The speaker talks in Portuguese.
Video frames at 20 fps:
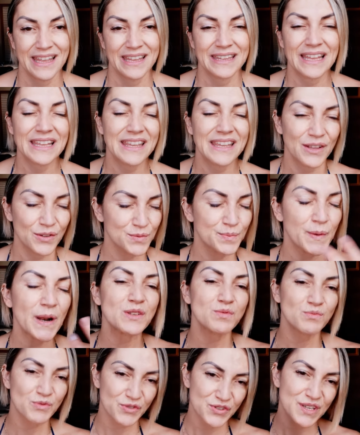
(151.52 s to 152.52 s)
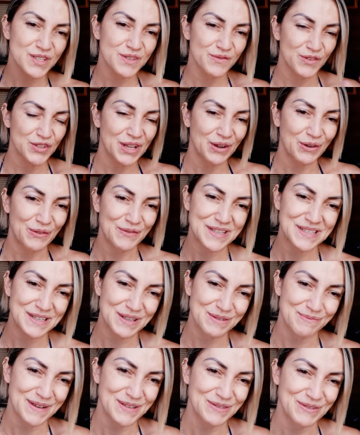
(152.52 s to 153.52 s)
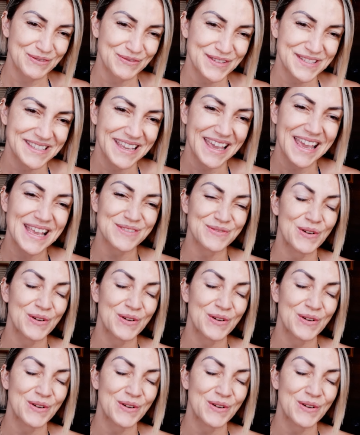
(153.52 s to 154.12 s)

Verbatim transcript: Aqui, é nos próximos dias eu vou estar conversando mais com vocês,